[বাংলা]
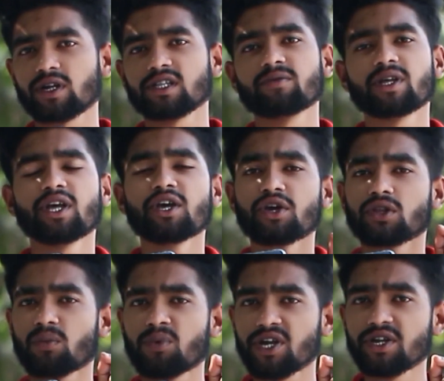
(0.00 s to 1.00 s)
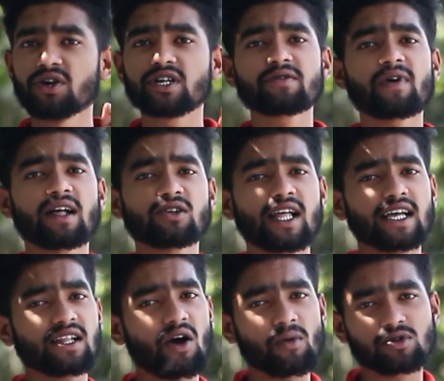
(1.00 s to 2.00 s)
করে দেবেন দিবেন তো ভিডিওটি ভালো
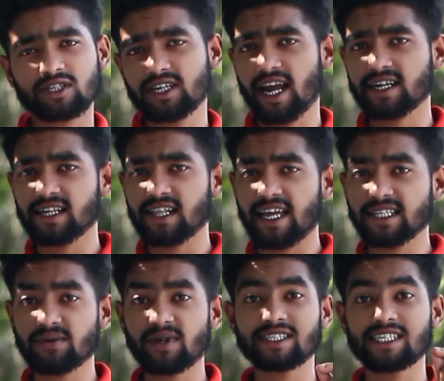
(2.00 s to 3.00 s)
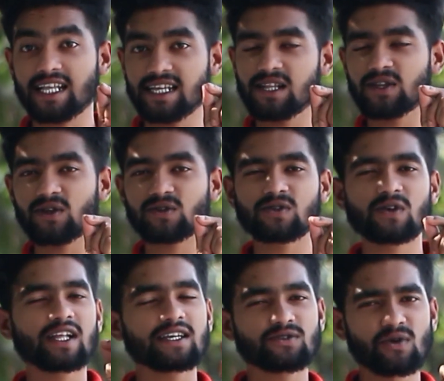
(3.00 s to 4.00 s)
লাগলে অবশ্যই একটা লাইক দিবেন চ্যানেলে নতুন
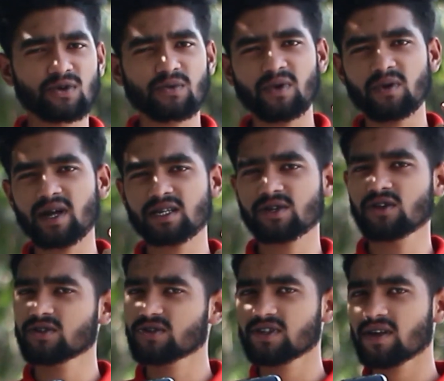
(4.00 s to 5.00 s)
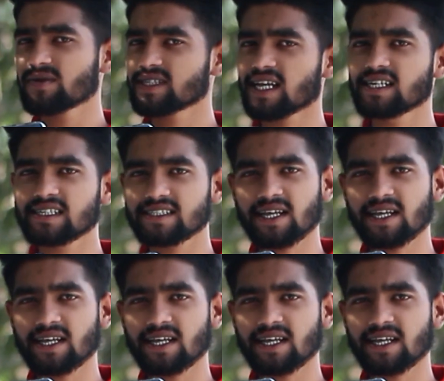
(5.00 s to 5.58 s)
হলে এই ছোট্ট পরিবারের সদস্য হয়ে যাবেন চ্যানেলটি